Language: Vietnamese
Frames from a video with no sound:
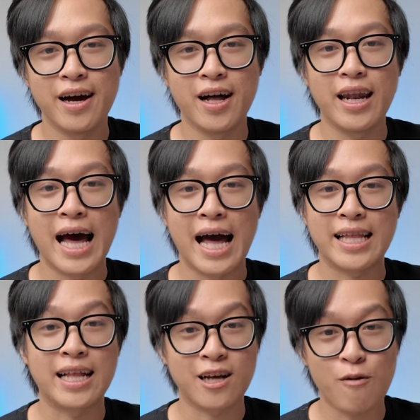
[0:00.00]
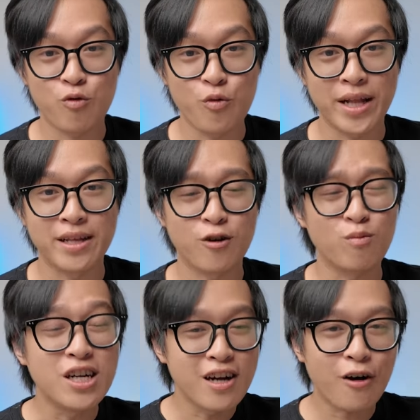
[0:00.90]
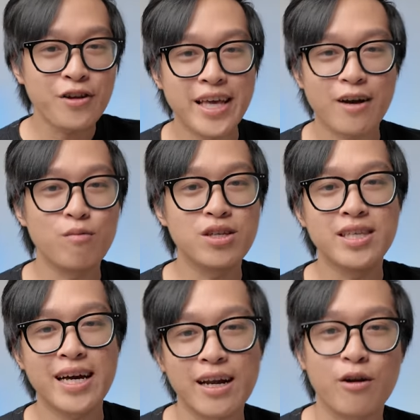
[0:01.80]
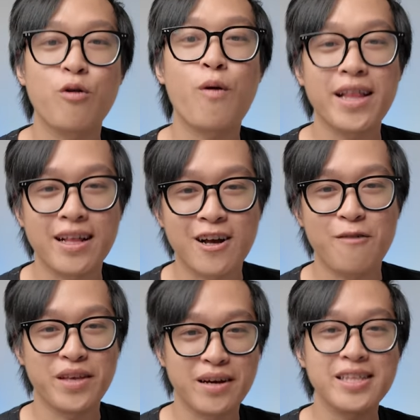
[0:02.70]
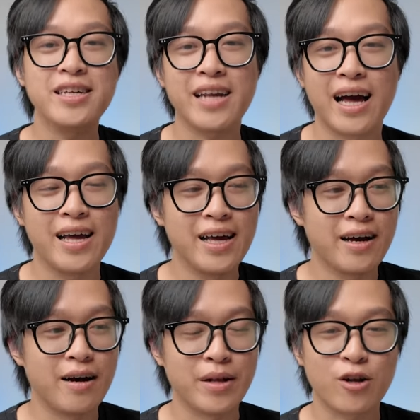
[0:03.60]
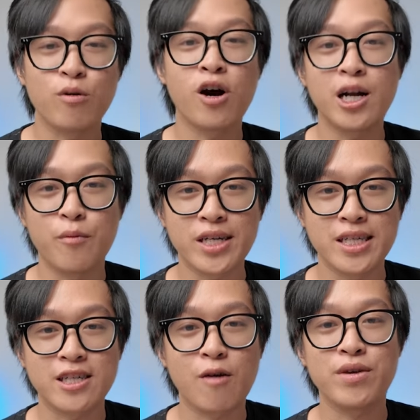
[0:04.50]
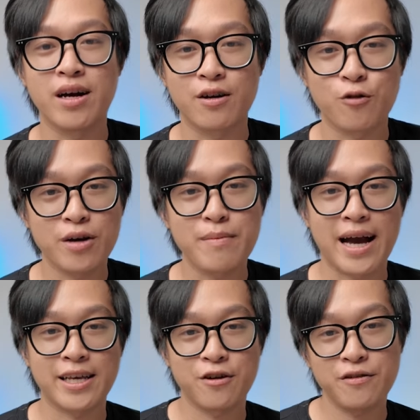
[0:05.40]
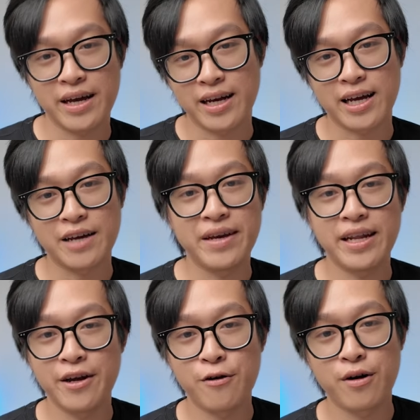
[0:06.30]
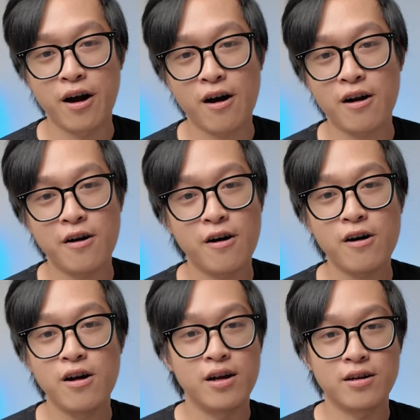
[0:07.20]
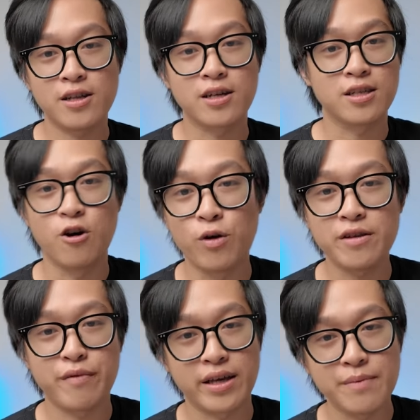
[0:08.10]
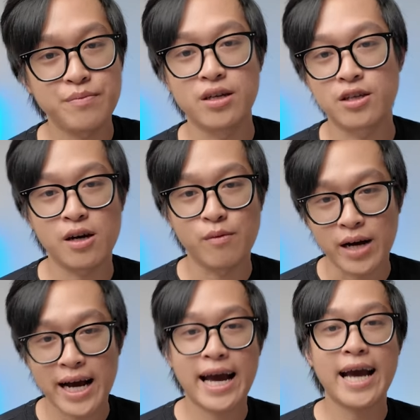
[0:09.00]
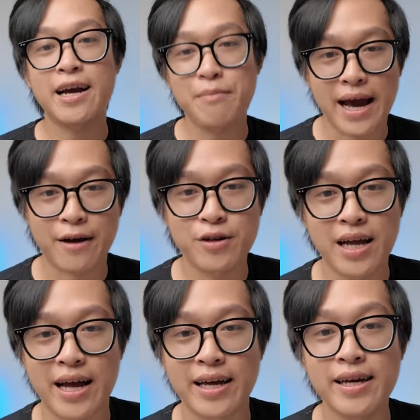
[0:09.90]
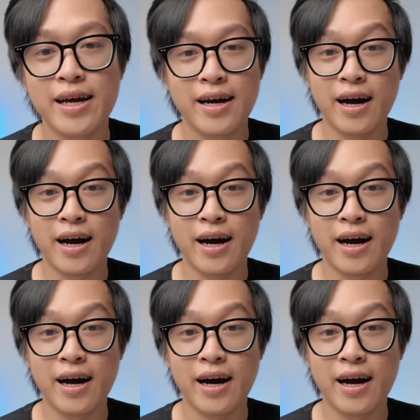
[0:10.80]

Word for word: là thành công của mình. Cũng tương đối thôi nha, cũng chưa chắc là nó quá thành công, nhưng ít nhất là mình cũng có được một sự công nhận của các bạn trong cái việc là cái video đó nó thật sự hữu ích và giúp được cho một khá các bạn có thể